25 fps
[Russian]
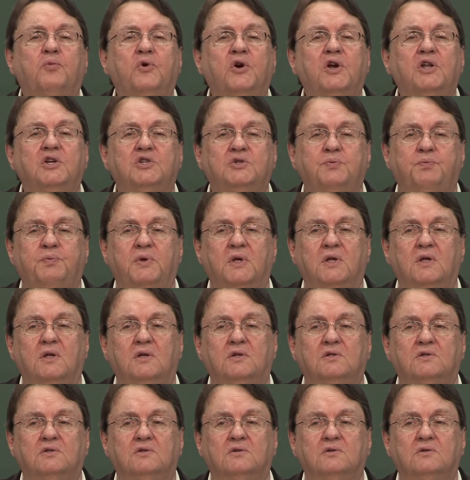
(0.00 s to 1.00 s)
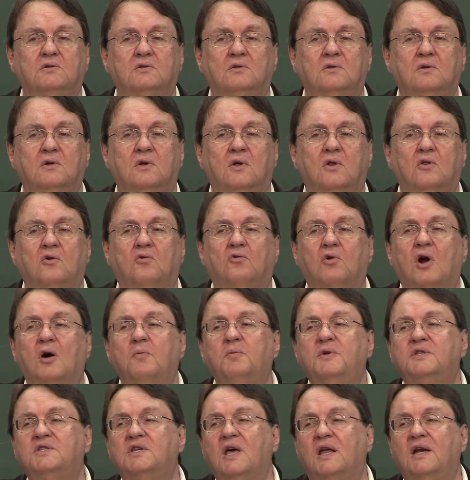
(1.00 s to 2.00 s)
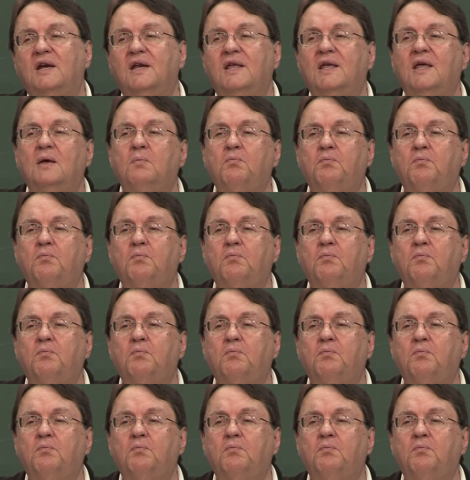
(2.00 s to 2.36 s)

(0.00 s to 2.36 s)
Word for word: римский мир, или «пакс